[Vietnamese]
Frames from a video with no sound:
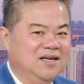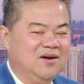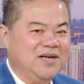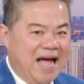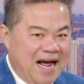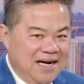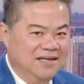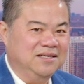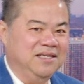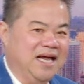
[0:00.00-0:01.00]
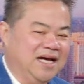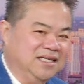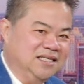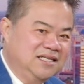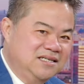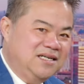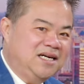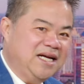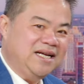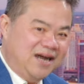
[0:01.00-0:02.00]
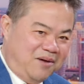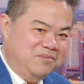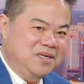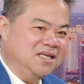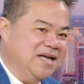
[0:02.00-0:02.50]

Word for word: có đáng là đưa hay không,